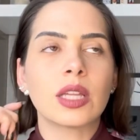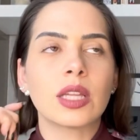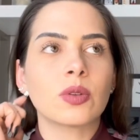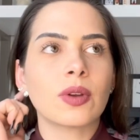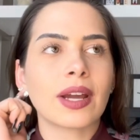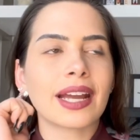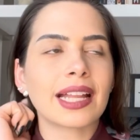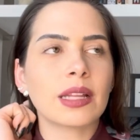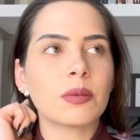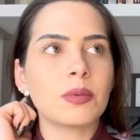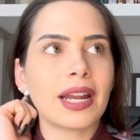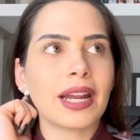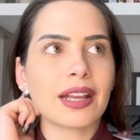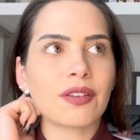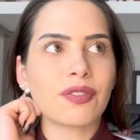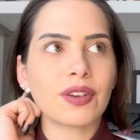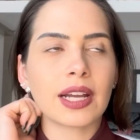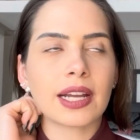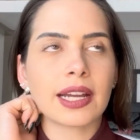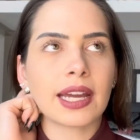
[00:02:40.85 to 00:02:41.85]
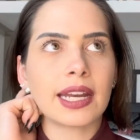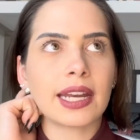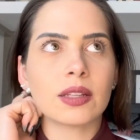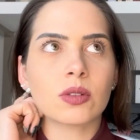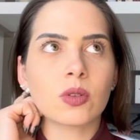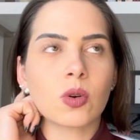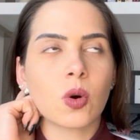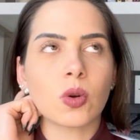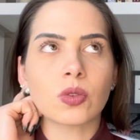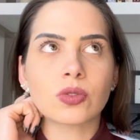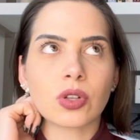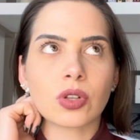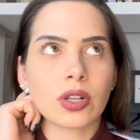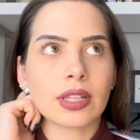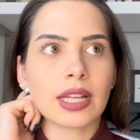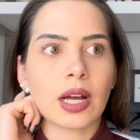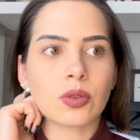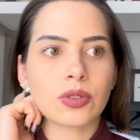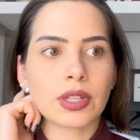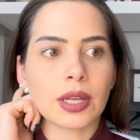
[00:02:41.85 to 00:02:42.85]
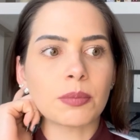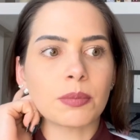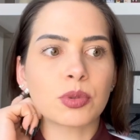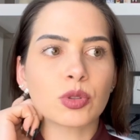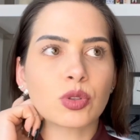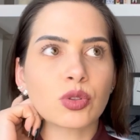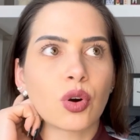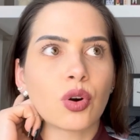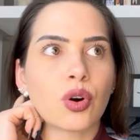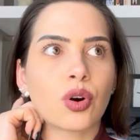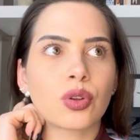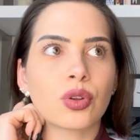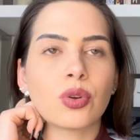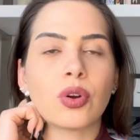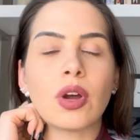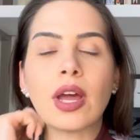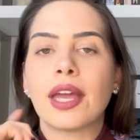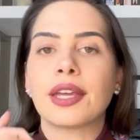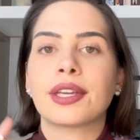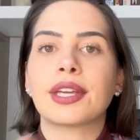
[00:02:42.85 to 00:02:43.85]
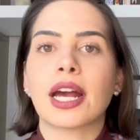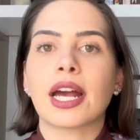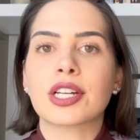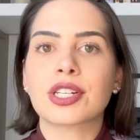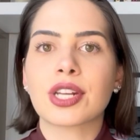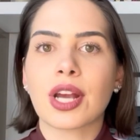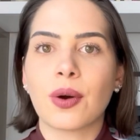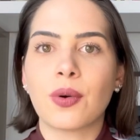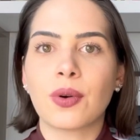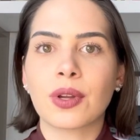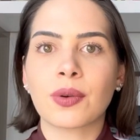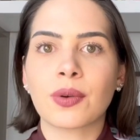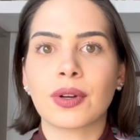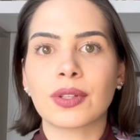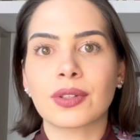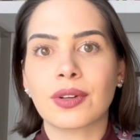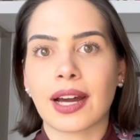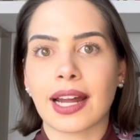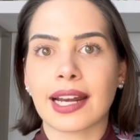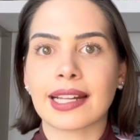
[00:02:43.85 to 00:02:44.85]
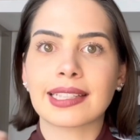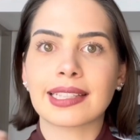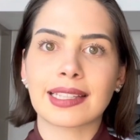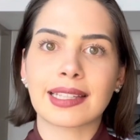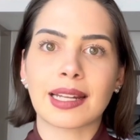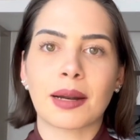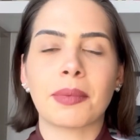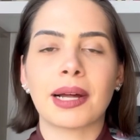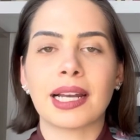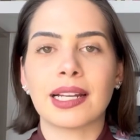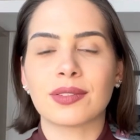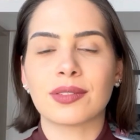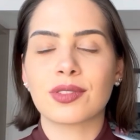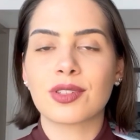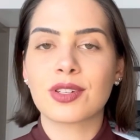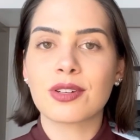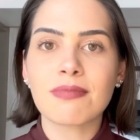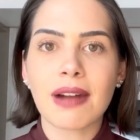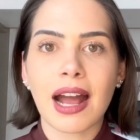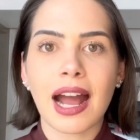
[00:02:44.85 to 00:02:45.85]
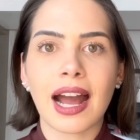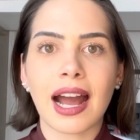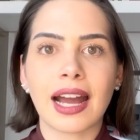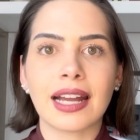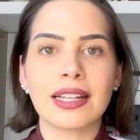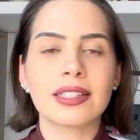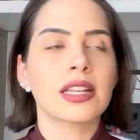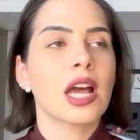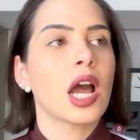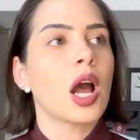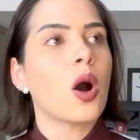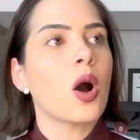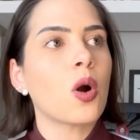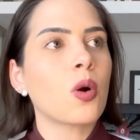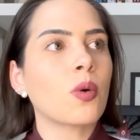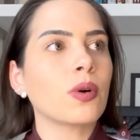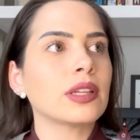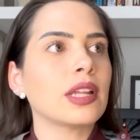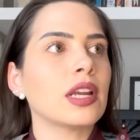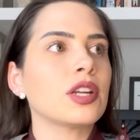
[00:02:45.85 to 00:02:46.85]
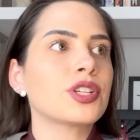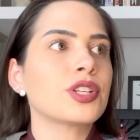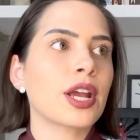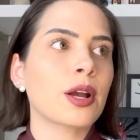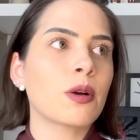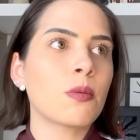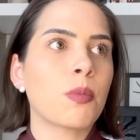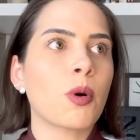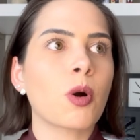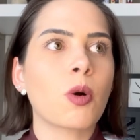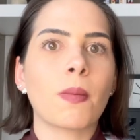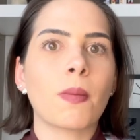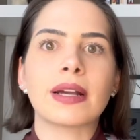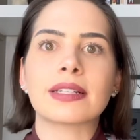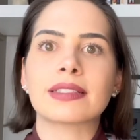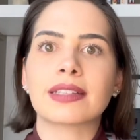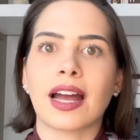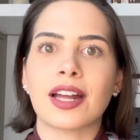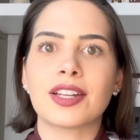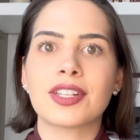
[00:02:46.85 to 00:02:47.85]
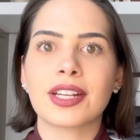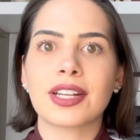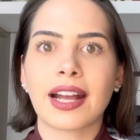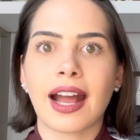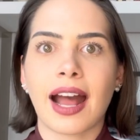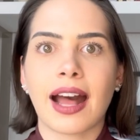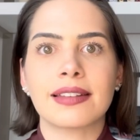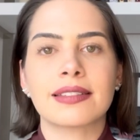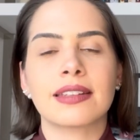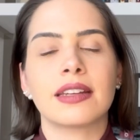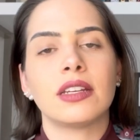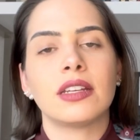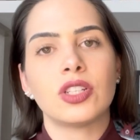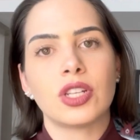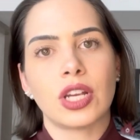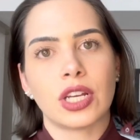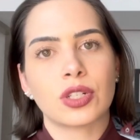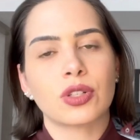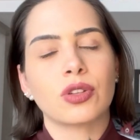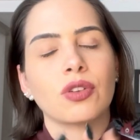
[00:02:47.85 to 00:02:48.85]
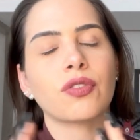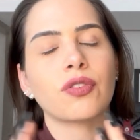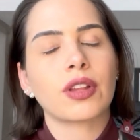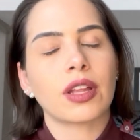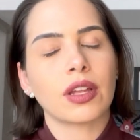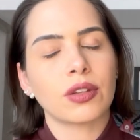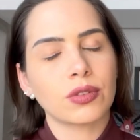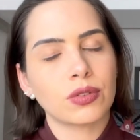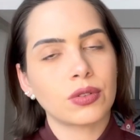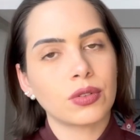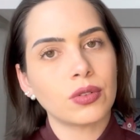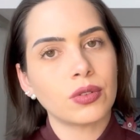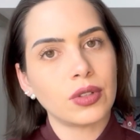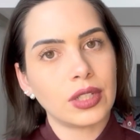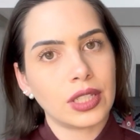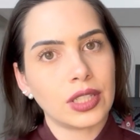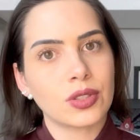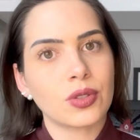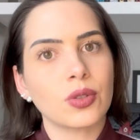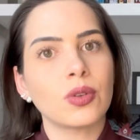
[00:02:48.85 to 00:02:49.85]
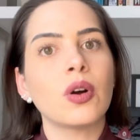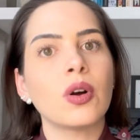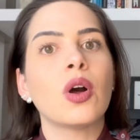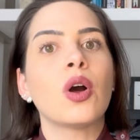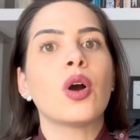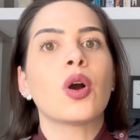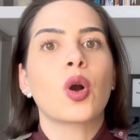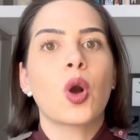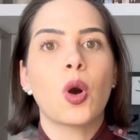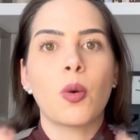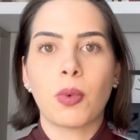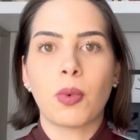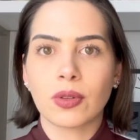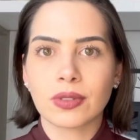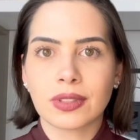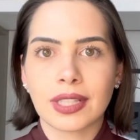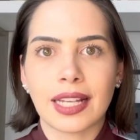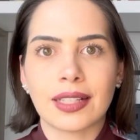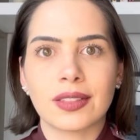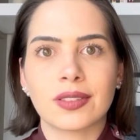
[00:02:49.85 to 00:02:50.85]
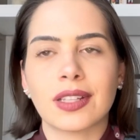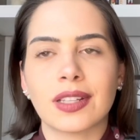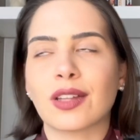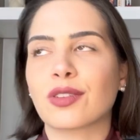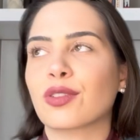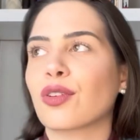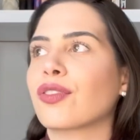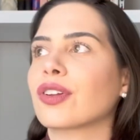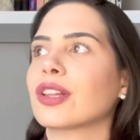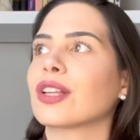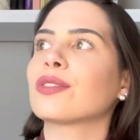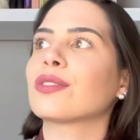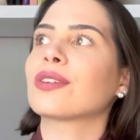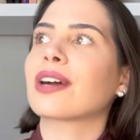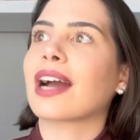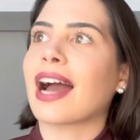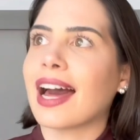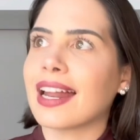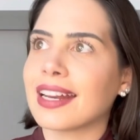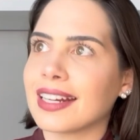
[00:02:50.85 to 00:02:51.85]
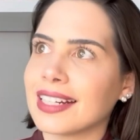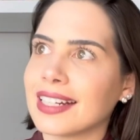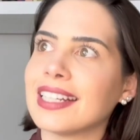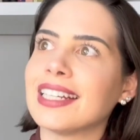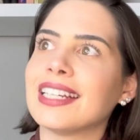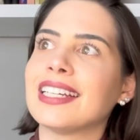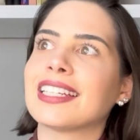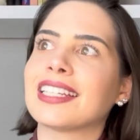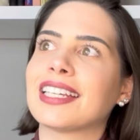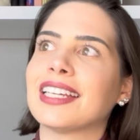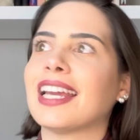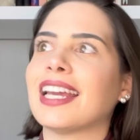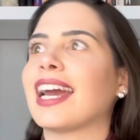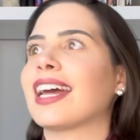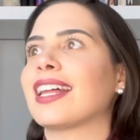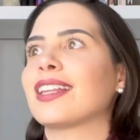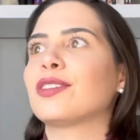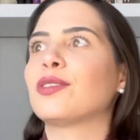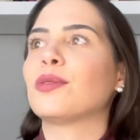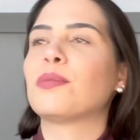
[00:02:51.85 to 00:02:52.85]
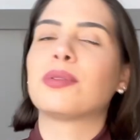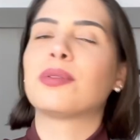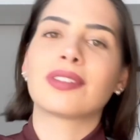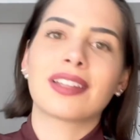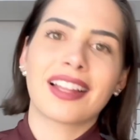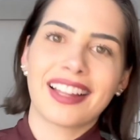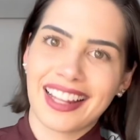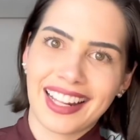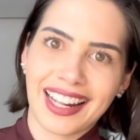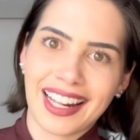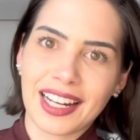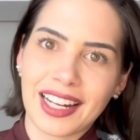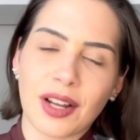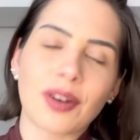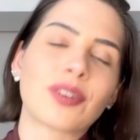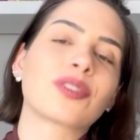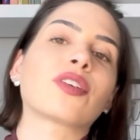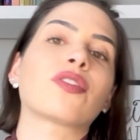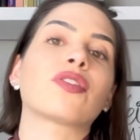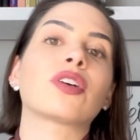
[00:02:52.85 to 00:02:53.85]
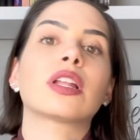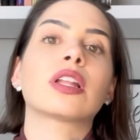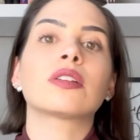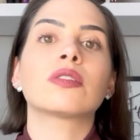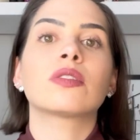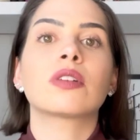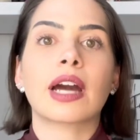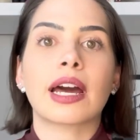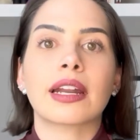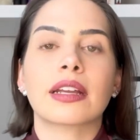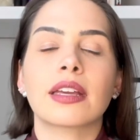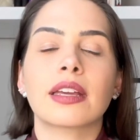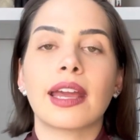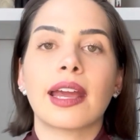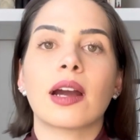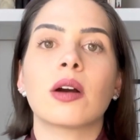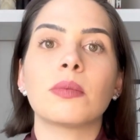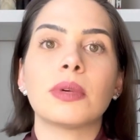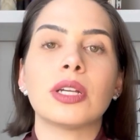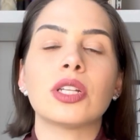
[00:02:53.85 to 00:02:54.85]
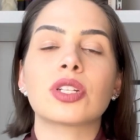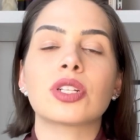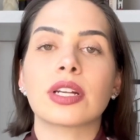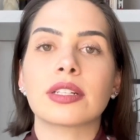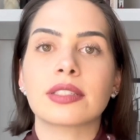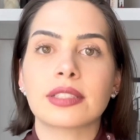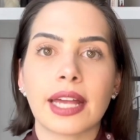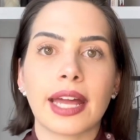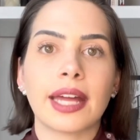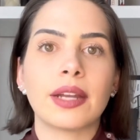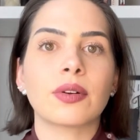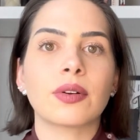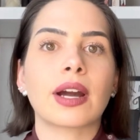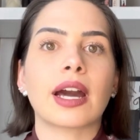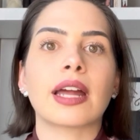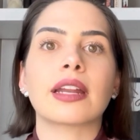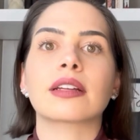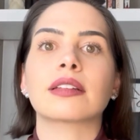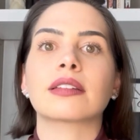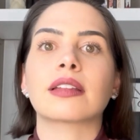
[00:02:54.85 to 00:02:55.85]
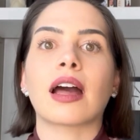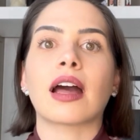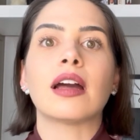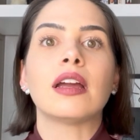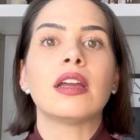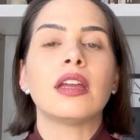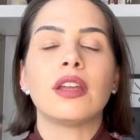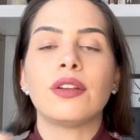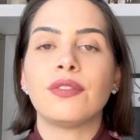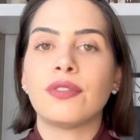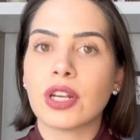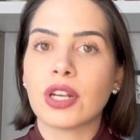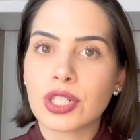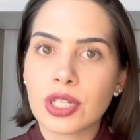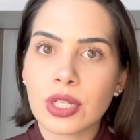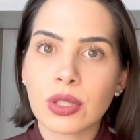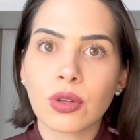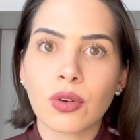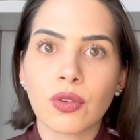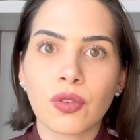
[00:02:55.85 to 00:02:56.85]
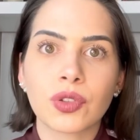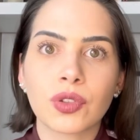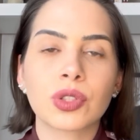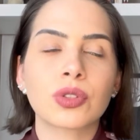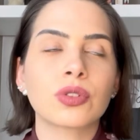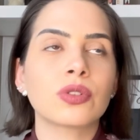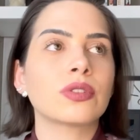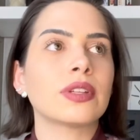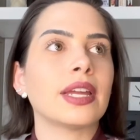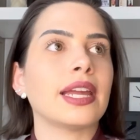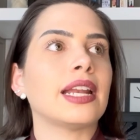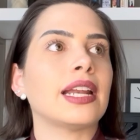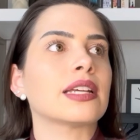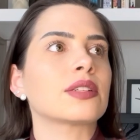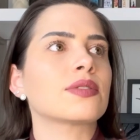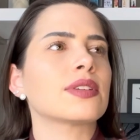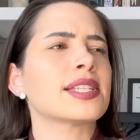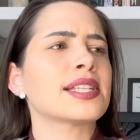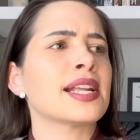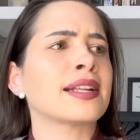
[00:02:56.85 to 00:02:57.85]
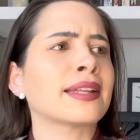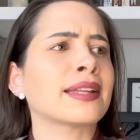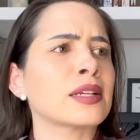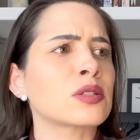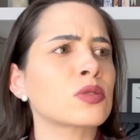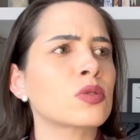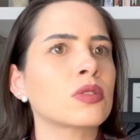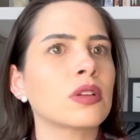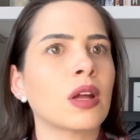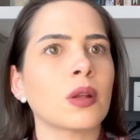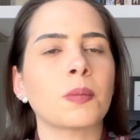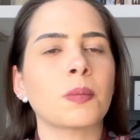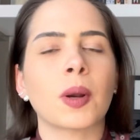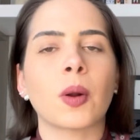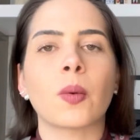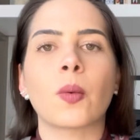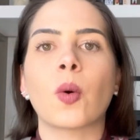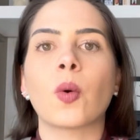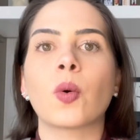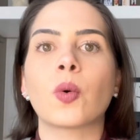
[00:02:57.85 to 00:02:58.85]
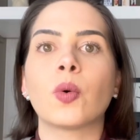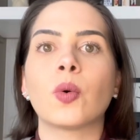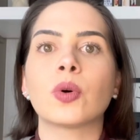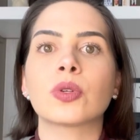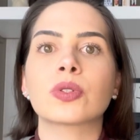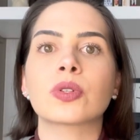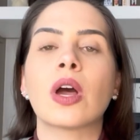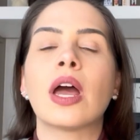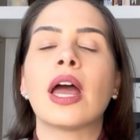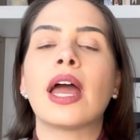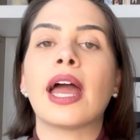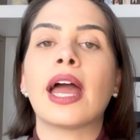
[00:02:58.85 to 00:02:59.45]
Não é aquela mulher que fica querendo controlar o tempo todo, que acha ruim quando o cara tá trabalhando demais ou quando ele chega um pouco mais tarde em casa. E, gente, eu tô falando tudo isso com bom senso, né? Não tô falando do cara que é do bunda lelê, não. Tô falando do cara que realmente é sério, o cara que tá investindo no futuro dele, às vezes ele tá estudando para um concurso.